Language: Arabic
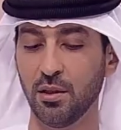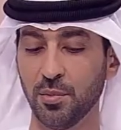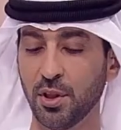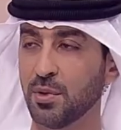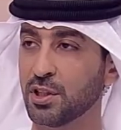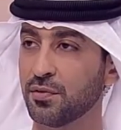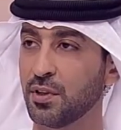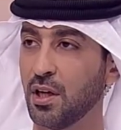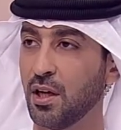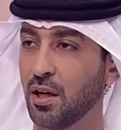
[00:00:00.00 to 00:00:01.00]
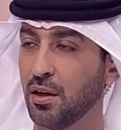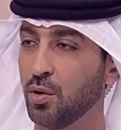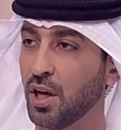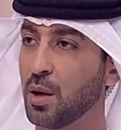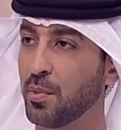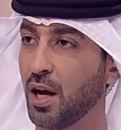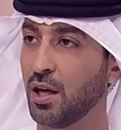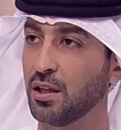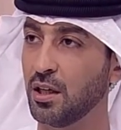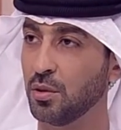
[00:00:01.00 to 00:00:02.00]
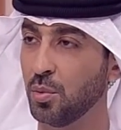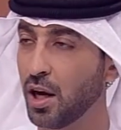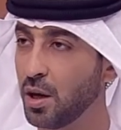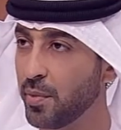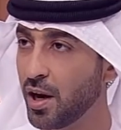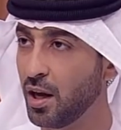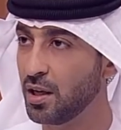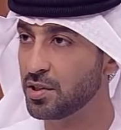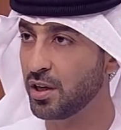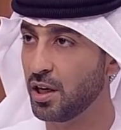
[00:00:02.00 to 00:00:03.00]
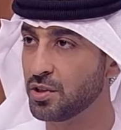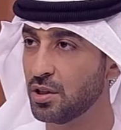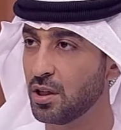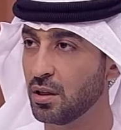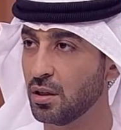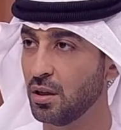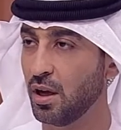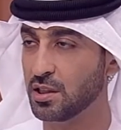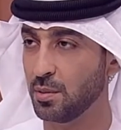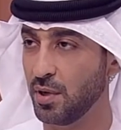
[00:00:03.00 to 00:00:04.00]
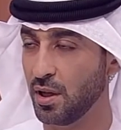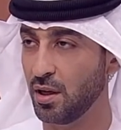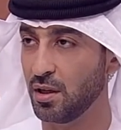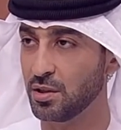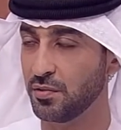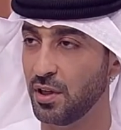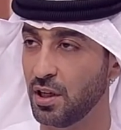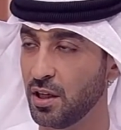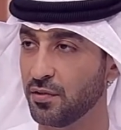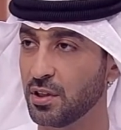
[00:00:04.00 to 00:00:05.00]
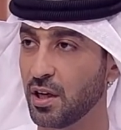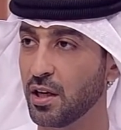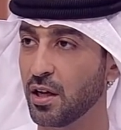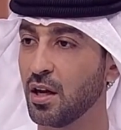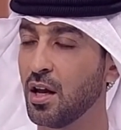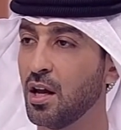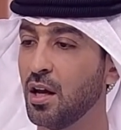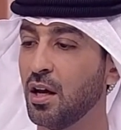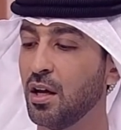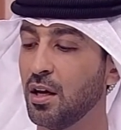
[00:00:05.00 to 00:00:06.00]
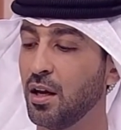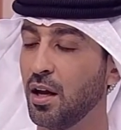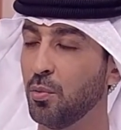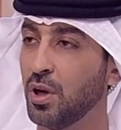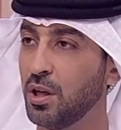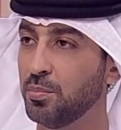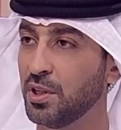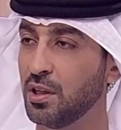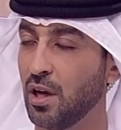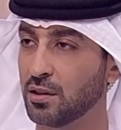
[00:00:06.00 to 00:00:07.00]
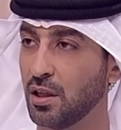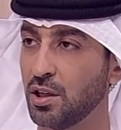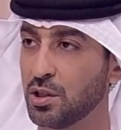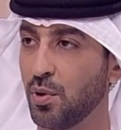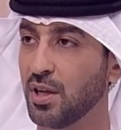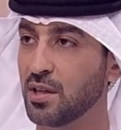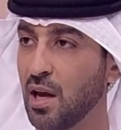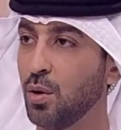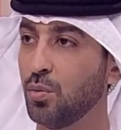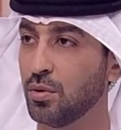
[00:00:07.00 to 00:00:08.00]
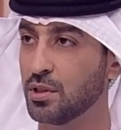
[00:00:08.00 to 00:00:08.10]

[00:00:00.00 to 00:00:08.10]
احنا مثل ما شفنا هناك مرحلتين ولكن مرحله سريعه جدا حسب ما شفنا نحن في التقرير آه، اولا عن طريق الجواز او